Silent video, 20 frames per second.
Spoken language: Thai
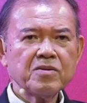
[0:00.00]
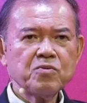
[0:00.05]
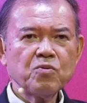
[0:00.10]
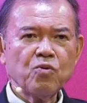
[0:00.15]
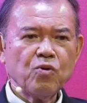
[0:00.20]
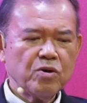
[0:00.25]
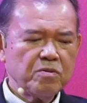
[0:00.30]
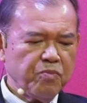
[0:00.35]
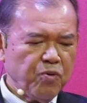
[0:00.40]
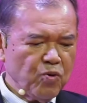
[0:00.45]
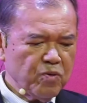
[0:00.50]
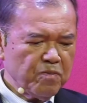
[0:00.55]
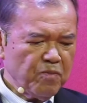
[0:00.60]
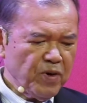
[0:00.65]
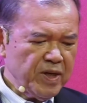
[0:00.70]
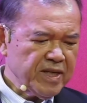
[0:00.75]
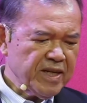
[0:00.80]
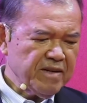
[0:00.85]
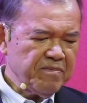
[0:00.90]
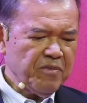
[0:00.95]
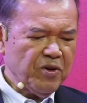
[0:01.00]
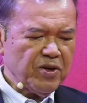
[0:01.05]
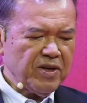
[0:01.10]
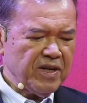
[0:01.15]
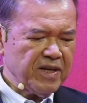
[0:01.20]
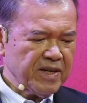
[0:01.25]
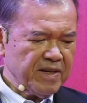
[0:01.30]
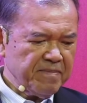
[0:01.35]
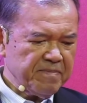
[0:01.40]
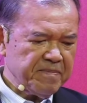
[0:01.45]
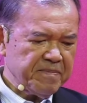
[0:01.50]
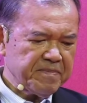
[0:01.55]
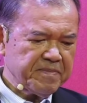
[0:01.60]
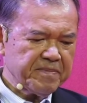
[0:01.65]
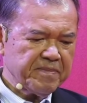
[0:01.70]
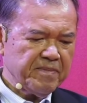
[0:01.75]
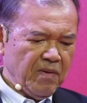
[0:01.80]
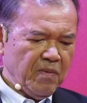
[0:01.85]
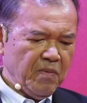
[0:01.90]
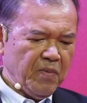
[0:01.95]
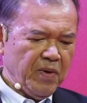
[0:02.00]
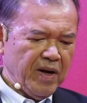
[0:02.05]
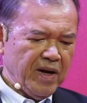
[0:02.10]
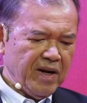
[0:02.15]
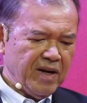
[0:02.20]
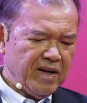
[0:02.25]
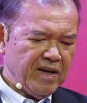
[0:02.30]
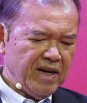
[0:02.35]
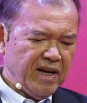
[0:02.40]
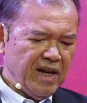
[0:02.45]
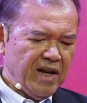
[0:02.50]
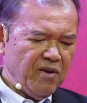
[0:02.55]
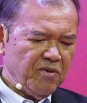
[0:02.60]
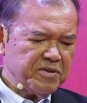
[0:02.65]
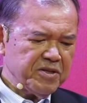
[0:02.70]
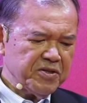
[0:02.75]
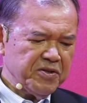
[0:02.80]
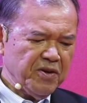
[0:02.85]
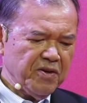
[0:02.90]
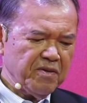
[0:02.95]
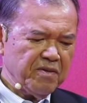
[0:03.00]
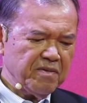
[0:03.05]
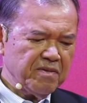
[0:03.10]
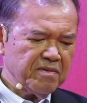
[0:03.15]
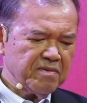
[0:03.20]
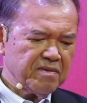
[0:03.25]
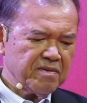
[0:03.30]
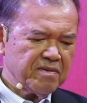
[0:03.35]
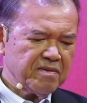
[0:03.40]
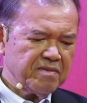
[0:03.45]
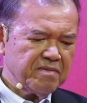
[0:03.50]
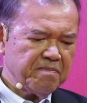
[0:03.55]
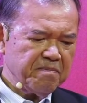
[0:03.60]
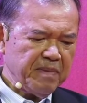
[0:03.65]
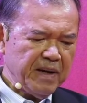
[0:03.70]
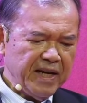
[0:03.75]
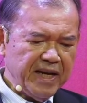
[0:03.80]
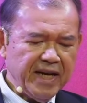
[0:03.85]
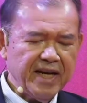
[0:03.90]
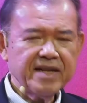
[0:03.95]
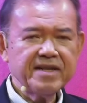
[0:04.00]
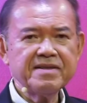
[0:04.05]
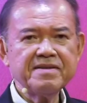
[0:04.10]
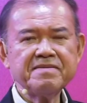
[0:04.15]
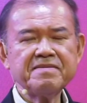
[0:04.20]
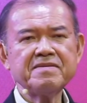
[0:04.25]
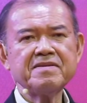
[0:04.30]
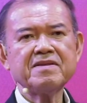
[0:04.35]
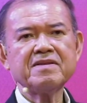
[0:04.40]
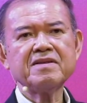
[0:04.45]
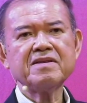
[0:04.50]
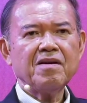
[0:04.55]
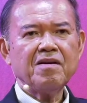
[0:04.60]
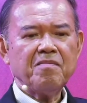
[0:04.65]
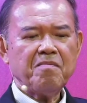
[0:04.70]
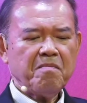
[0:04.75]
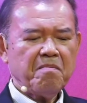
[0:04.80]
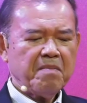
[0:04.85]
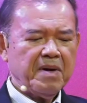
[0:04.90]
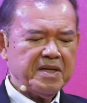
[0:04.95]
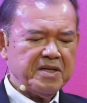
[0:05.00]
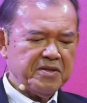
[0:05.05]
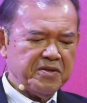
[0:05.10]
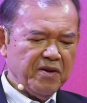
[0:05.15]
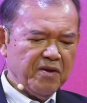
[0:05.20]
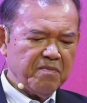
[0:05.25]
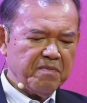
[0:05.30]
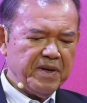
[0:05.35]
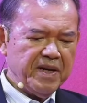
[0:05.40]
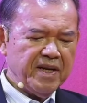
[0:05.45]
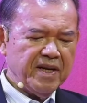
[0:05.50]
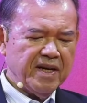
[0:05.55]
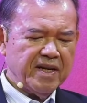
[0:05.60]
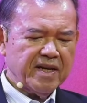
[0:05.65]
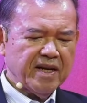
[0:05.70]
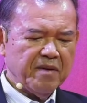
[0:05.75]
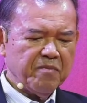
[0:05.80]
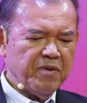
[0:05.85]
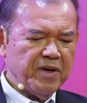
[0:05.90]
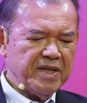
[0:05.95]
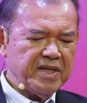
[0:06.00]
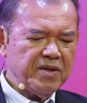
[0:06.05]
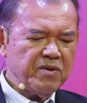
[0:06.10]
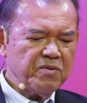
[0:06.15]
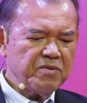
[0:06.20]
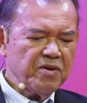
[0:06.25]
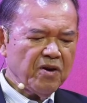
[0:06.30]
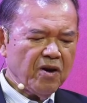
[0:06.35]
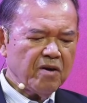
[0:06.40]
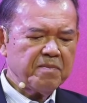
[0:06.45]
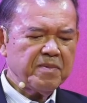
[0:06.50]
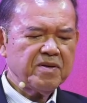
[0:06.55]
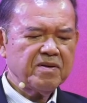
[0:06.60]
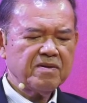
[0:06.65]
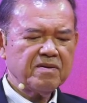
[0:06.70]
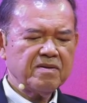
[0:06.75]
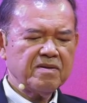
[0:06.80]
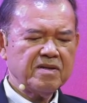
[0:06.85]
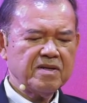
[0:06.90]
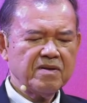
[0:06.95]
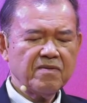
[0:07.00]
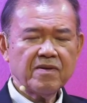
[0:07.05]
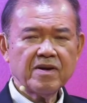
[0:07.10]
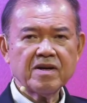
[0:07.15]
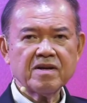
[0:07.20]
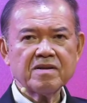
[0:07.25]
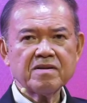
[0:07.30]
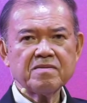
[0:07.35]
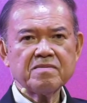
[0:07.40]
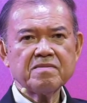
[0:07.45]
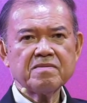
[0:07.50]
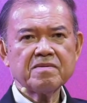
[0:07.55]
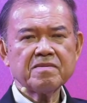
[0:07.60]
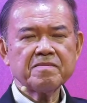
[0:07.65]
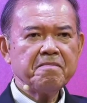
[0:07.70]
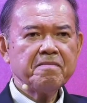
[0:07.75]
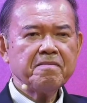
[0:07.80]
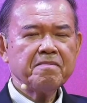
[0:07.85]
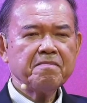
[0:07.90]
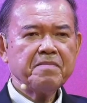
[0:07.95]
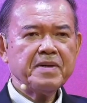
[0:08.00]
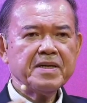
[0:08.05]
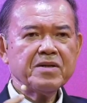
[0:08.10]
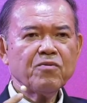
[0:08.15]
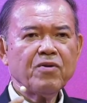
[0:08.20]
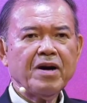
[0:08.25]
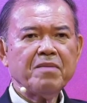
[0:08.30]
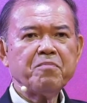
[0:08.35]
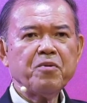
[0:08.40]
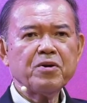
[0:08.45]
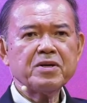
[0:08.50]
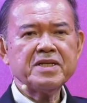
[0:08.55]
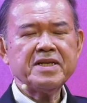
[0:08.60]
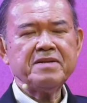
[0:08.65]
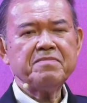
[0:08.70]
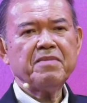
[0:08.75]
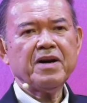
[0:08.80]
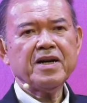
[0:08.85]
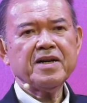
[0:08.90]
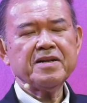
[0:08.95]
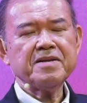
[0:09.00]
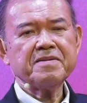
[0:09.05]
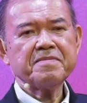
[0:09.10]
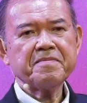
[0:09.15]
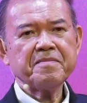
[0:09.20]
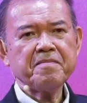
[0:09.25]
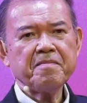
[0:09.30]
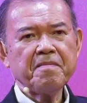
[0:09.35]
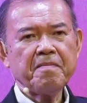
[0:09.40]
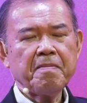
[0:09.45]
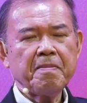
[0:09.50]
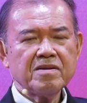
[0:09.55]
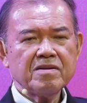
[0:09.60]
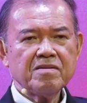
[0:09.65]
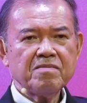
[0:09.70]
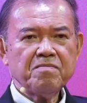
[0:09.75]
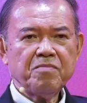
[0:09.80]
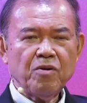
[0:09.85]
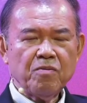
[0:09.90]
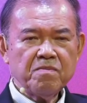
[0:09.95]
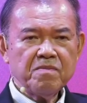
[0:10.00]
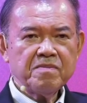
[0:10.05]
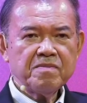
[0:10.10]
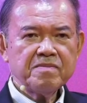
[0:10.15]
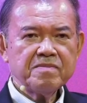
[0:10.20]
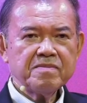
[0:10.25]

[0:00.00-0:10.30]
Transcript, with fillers: ผู้คนพูดเหมือนกันหมดเลยครับว่าเราจะต้องเปลี่ยนมันจะต้องมีไอ้คำว่า new normal หรือว่าเป็นความปกติใหม่ผม